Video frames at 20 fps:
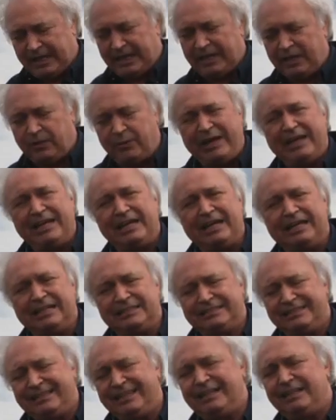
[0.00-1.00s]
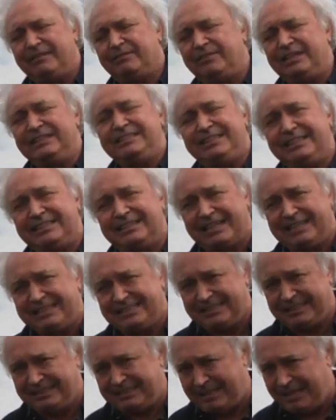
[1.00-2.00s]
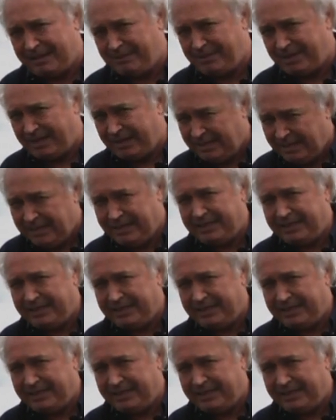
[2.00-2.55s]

e quella del 23 settembre,